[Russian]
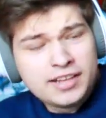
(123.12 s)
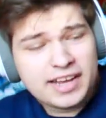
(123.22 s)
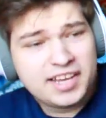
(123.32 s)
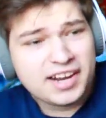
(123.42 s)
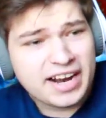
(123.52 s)

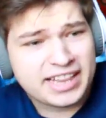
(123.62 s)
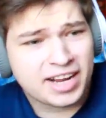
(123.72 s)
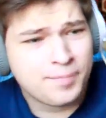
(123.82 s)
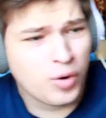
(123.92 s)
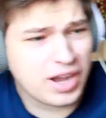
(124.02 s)
Нахера
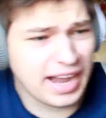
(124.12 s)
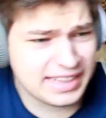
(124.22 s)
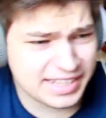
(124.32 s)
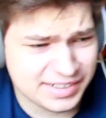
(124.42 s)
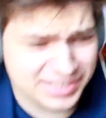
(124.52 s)
так
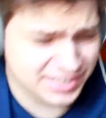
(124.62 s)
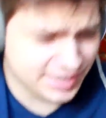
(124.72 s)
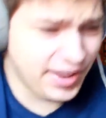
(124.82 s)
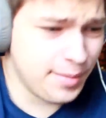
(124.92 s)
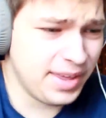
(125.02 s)
пугать, там вообще
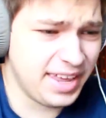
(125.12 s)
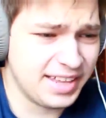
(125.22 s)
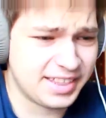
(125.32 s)
своими